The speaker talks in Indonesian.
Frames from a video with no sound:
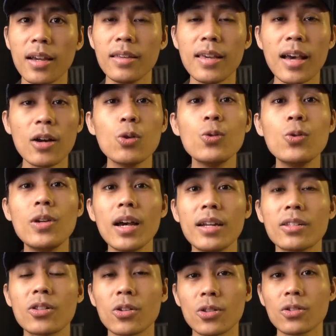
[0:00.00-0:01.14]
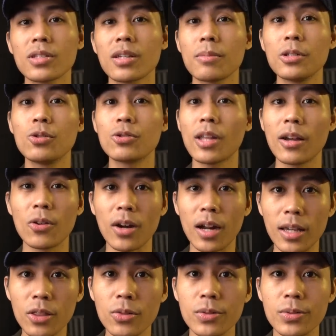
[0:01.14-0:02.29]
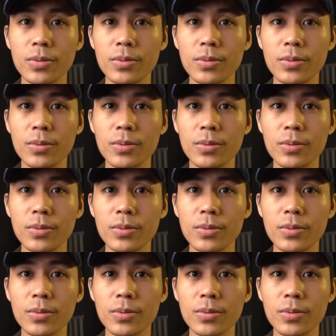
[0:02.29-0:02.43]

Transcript: yang udah ditonton sama jutaan orang itu.